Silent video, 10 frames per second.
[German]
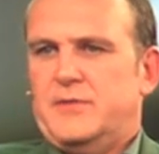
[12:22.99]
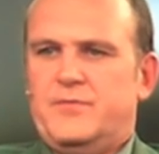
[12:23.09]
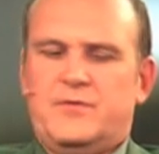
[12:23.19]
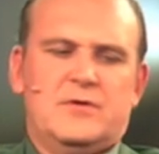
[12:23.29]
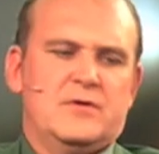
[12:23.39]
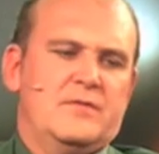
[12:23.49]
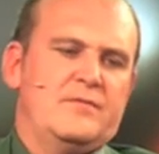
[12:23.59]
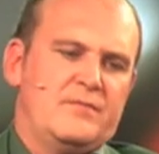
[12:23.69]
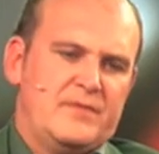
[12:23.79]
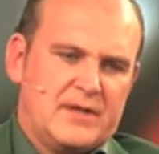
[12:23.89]
sondern
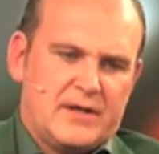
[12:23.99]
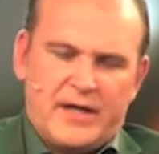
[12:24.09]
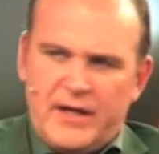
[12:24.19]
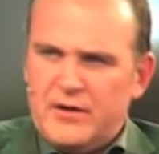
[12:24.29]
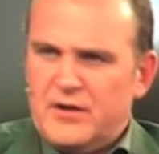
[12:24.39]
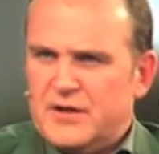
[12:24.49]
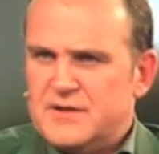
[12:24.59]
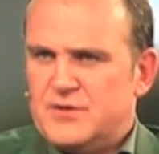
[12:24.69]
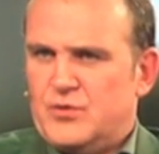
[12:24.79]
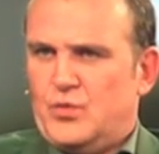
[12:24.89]
wir reden ganz
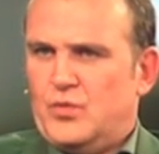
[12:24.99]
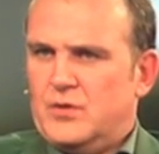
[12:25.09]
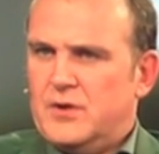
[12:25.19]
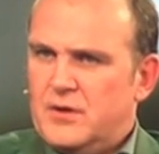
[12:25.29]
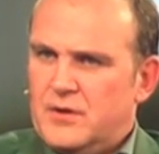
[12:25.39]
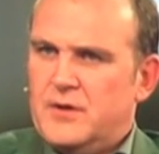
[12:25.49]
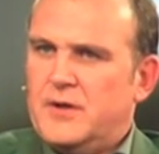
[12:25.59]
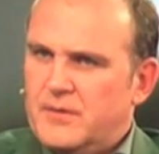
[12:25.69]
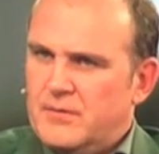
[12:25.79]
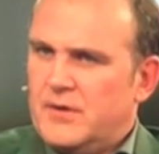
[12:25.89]
in Ruhe
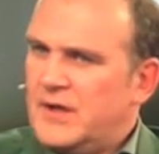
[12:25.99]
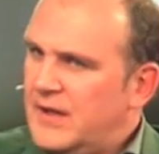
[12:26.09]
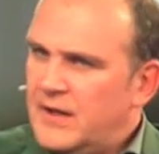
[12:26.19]
Okay.